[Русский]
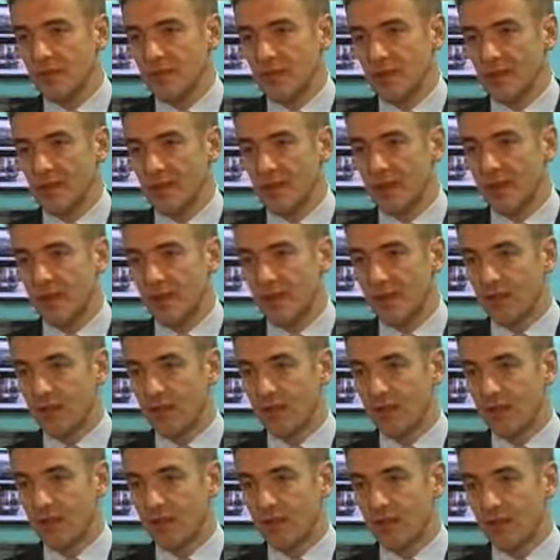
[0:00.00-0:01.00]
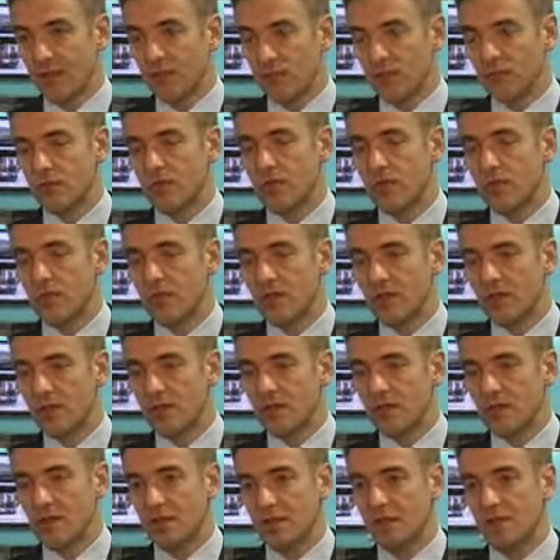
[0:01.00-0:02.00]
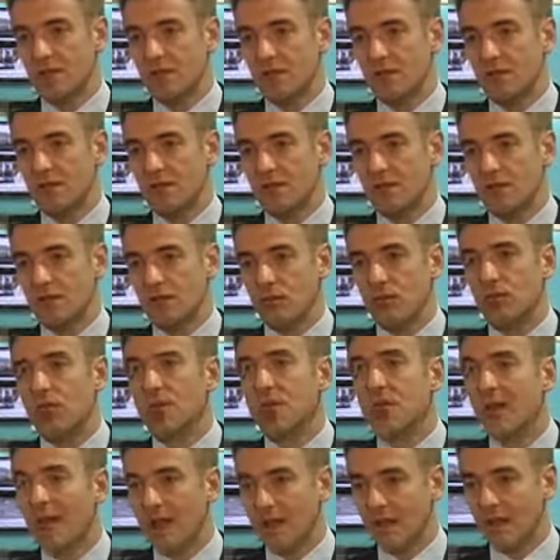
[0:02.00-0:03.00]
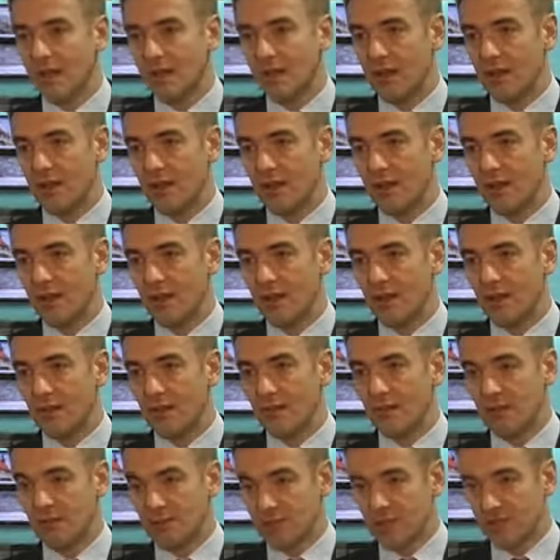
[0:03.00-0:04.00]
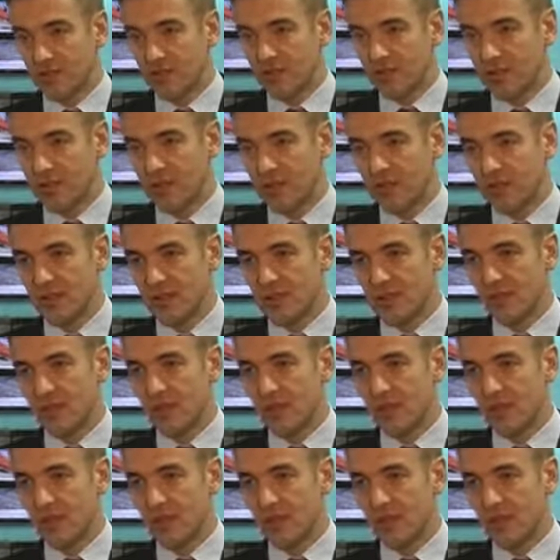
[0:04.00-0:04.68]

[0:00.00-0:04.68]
все говорили о, о том, что для них это уникальная возможность